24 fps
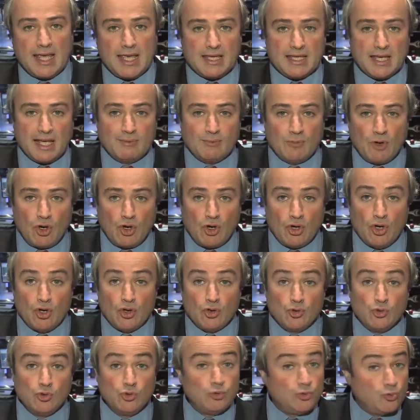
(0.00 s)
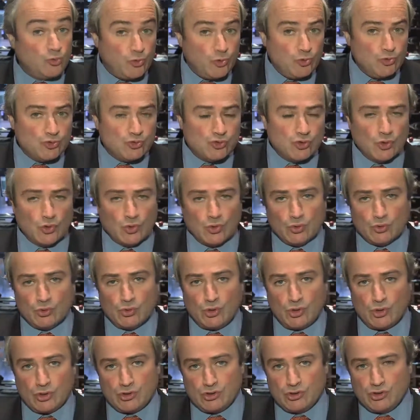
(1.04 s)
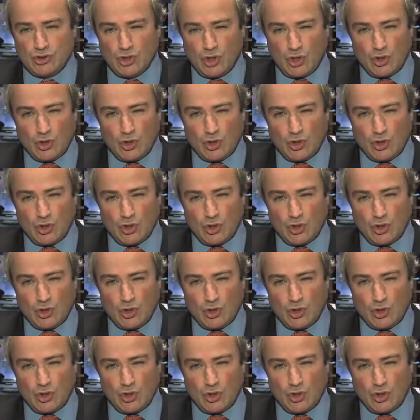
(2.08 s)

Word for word: Également une fusion euh,